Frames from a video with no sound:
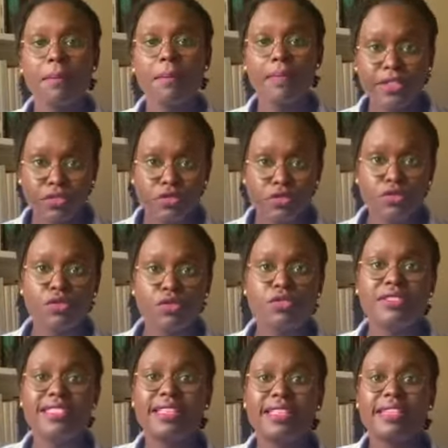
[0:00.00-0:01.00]
parce que
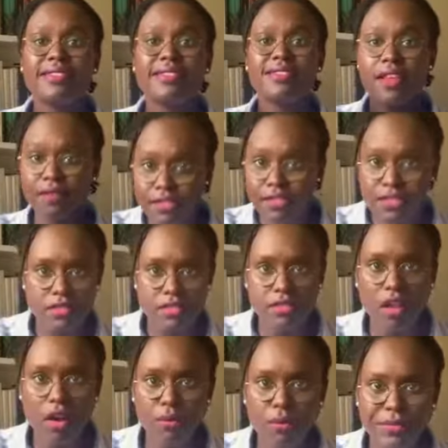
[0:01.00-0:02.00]
des
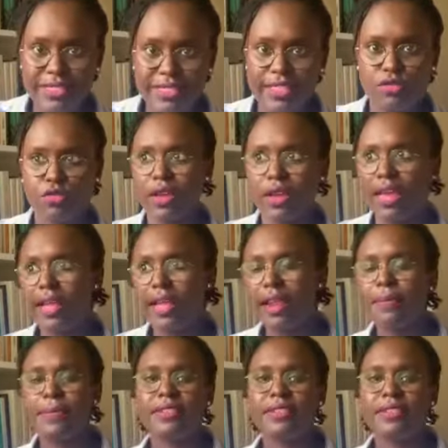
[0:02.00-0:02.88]
investisseurs ont misé sur elles,